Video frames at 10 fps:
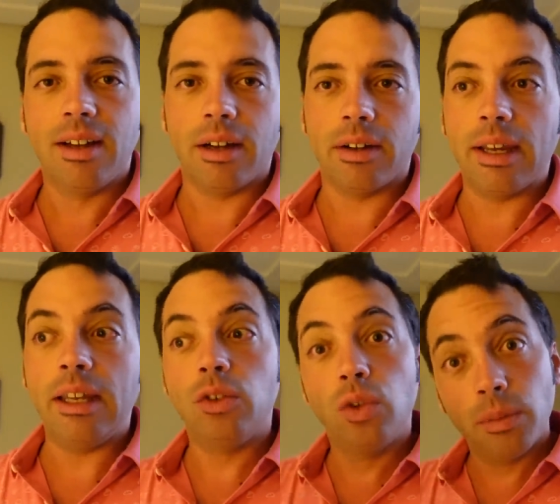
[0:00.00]
euh, et
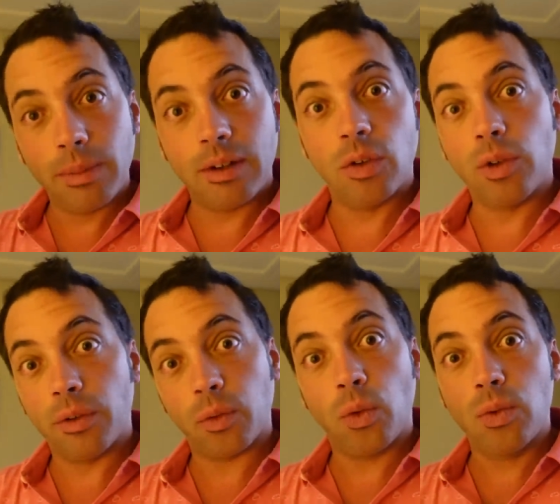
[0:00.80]
demain le
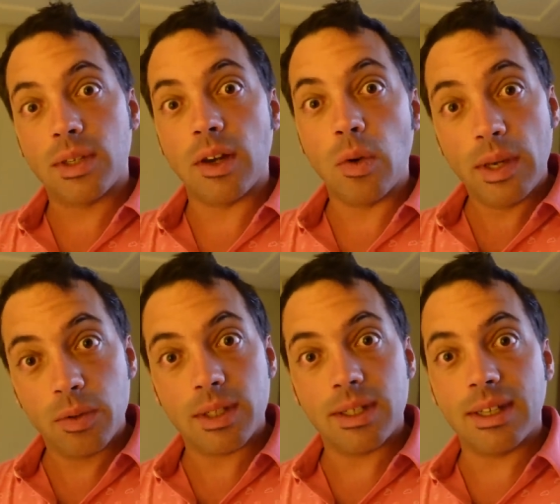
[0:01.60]
9 trou c'est lui
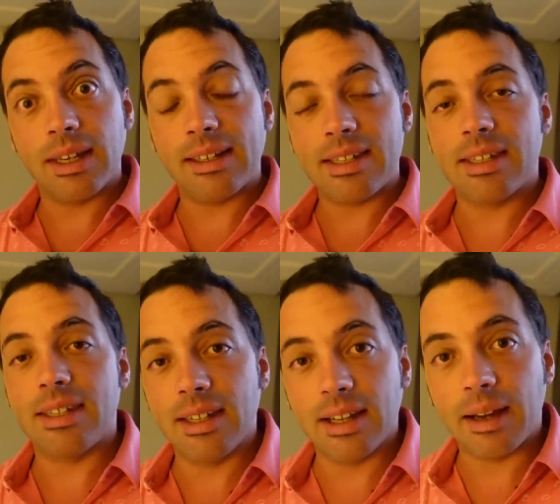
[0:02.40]
aussi qui l'a
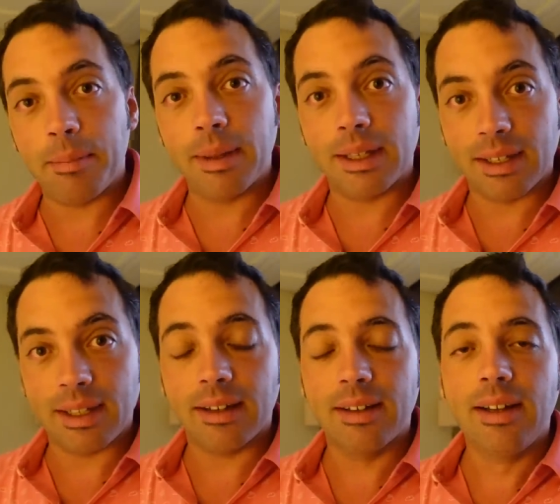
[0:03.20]
dessiné à Pedreña